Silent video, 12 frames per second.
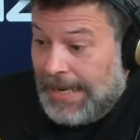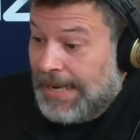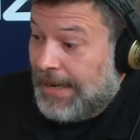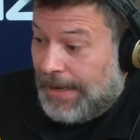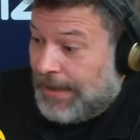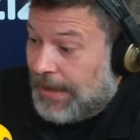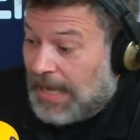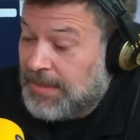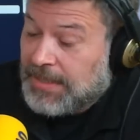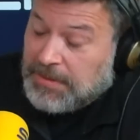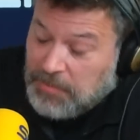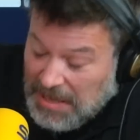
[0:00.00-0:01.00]
que,
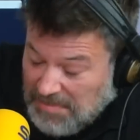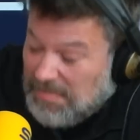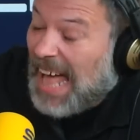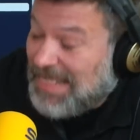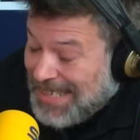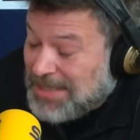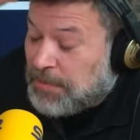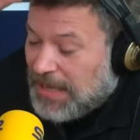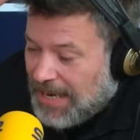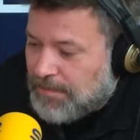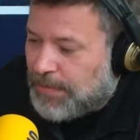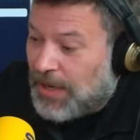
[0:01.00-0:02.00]
eh, pues,
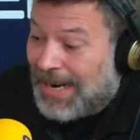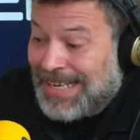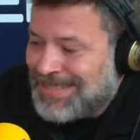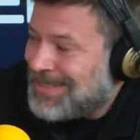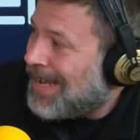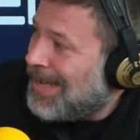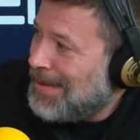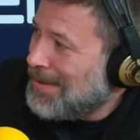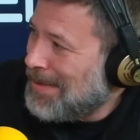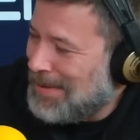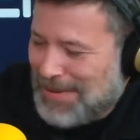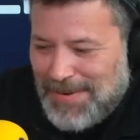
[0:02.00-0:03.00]
bien. Lleva un año y
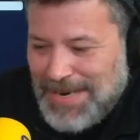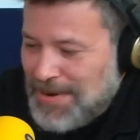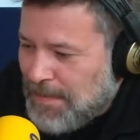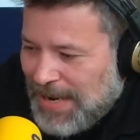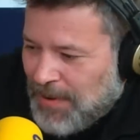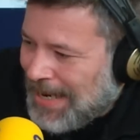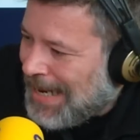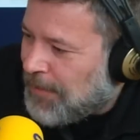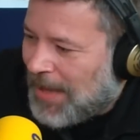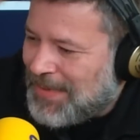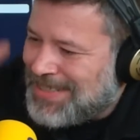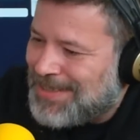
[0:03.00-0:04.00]
pico. Pues. pico
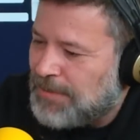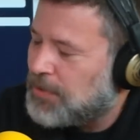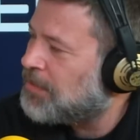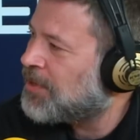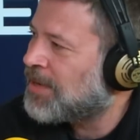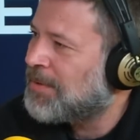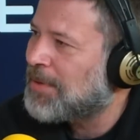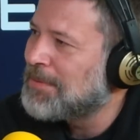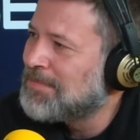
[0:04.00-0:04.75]
elevadísimo el programa. Entonces, por